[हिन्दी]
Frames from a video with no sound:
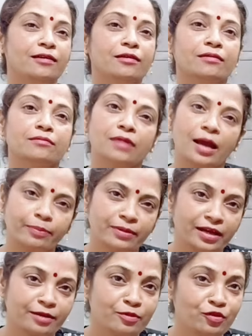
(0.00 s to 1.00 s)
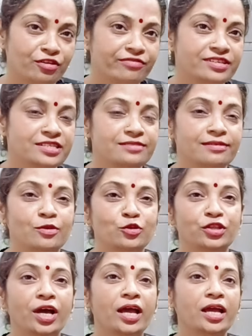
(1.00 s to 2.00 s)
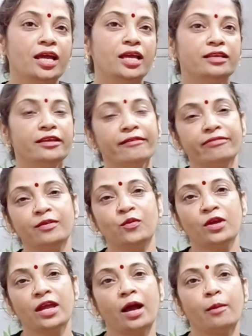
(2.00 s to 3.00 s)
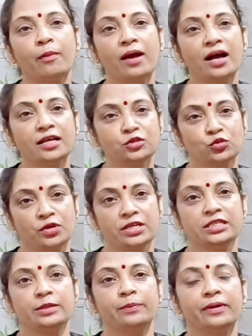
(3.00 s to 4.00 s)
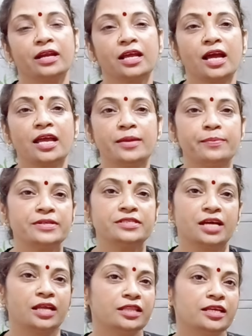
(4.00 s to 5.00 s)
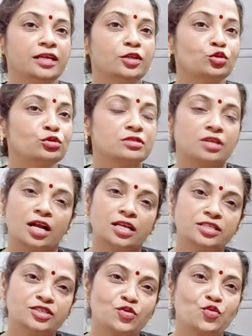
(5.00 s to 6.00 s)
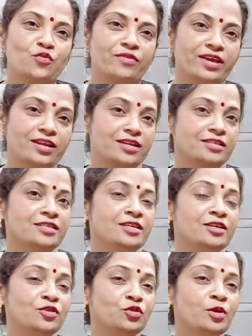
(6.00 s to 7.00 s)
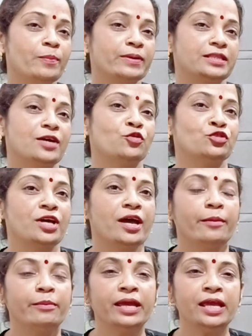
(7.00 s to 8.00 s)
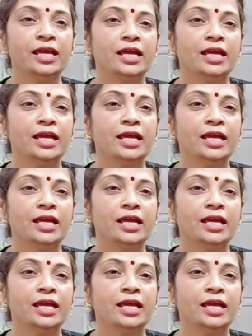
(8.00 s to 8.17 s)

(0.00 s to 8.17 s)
आपके घर में कोई फेस्टिवल होता है या फिर कोई आप खास ओकेजन पर कहीं पर जाते हैं तो साड़ी ज़रूर वेयर करते हैं क्योंकि पता होता है हमें